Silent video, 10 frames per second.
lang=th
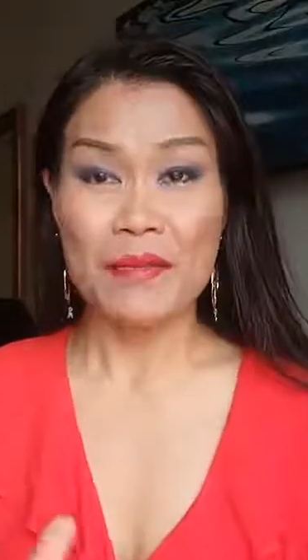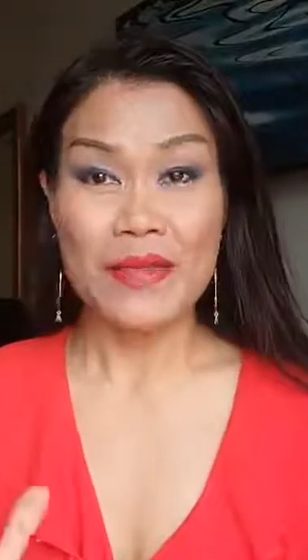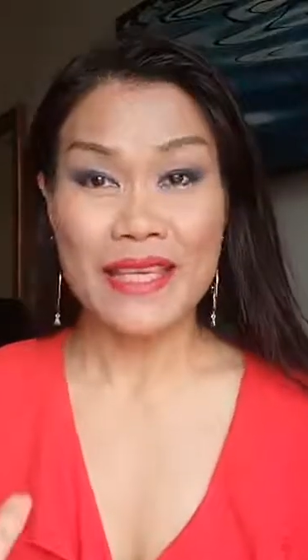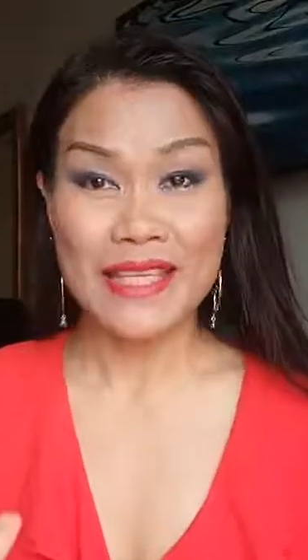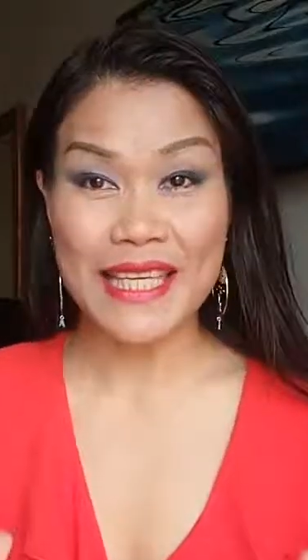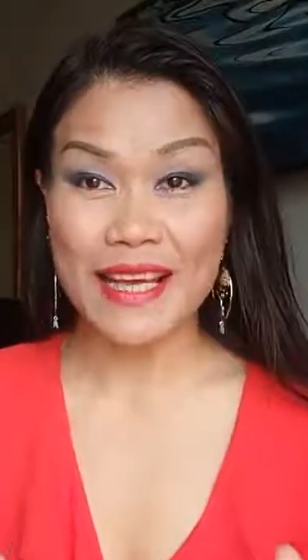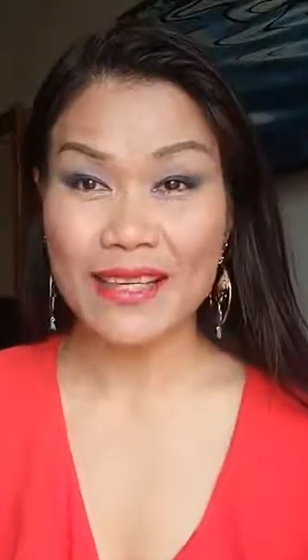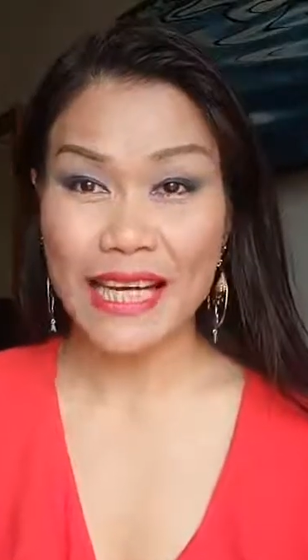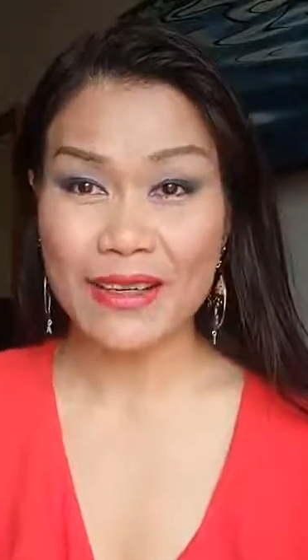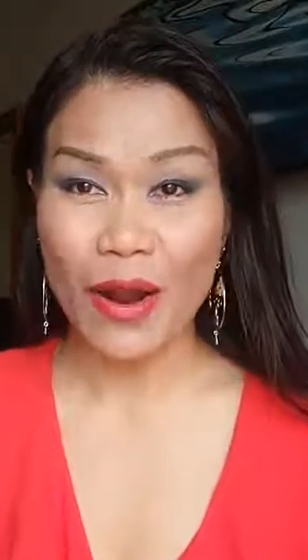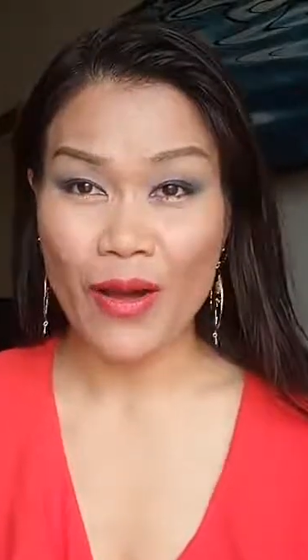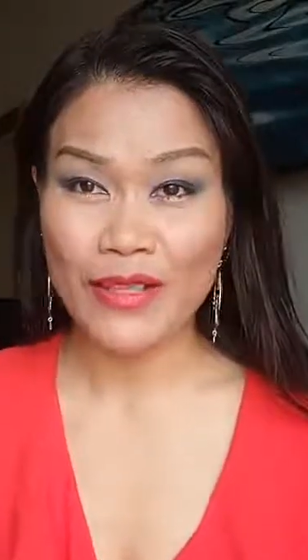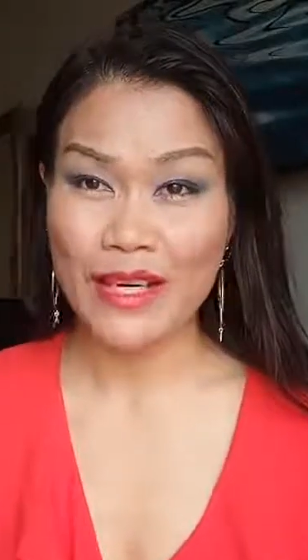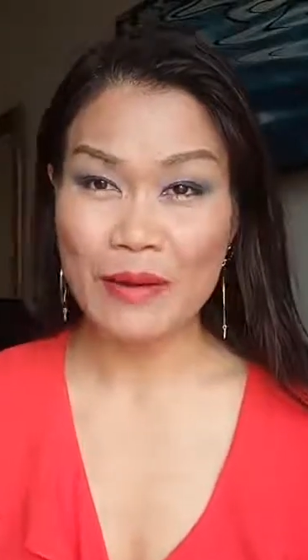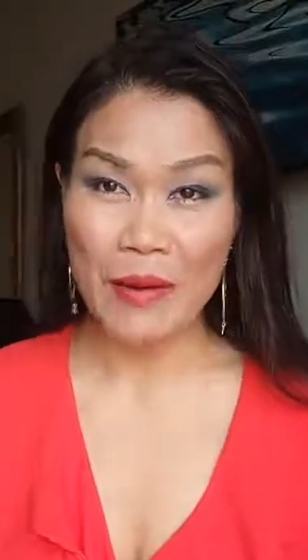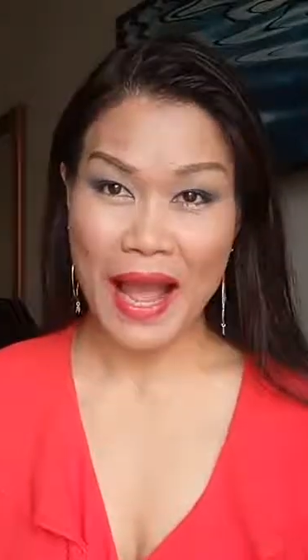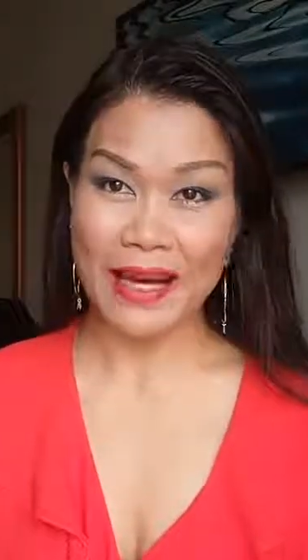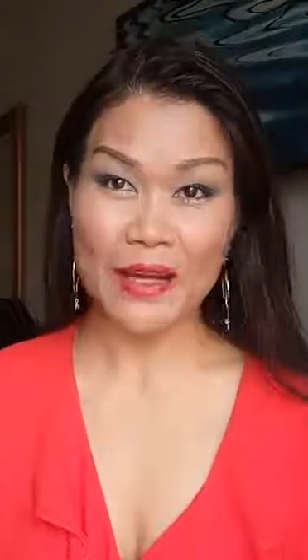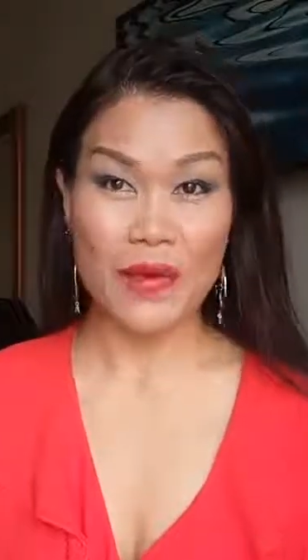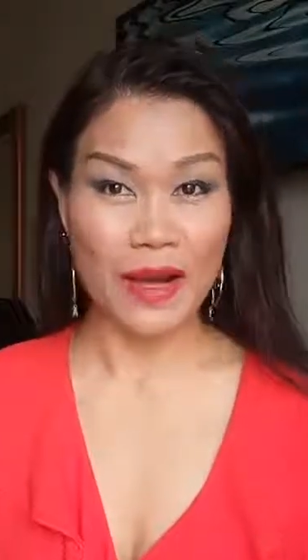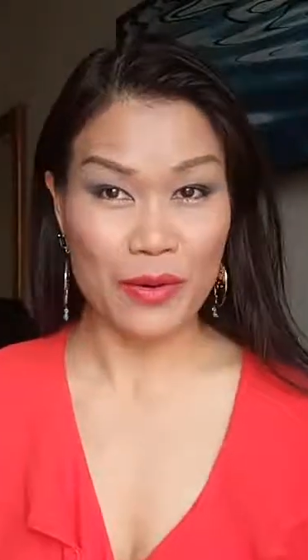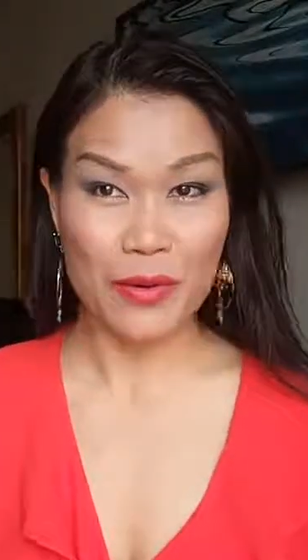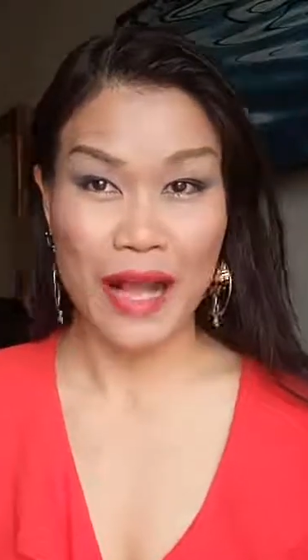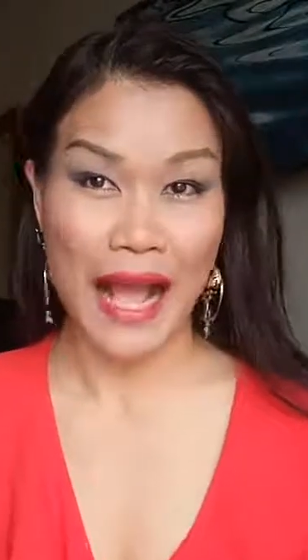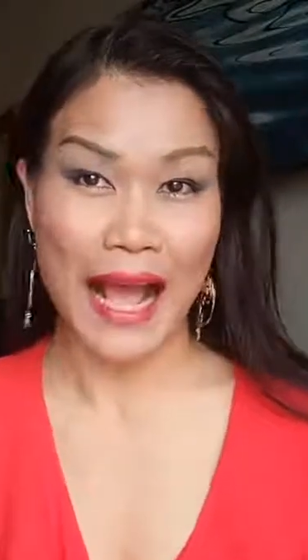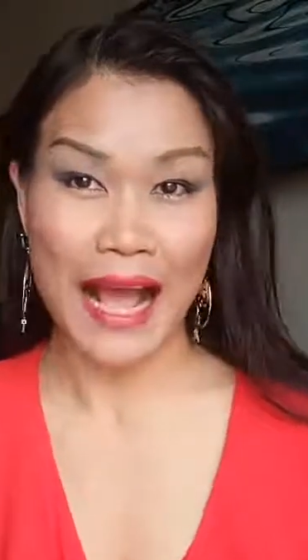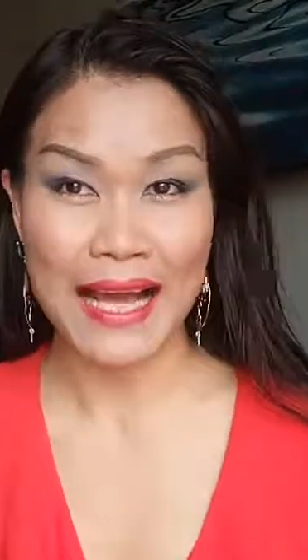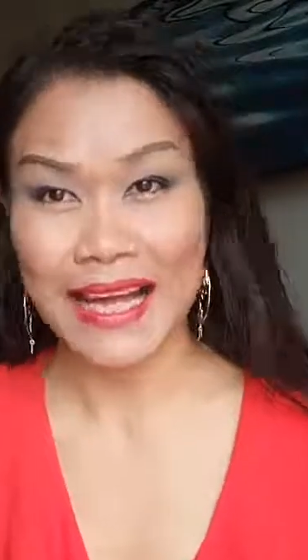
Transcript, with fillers: มีเสียงเรียกร้องเยอะมากเลยว่าครูขา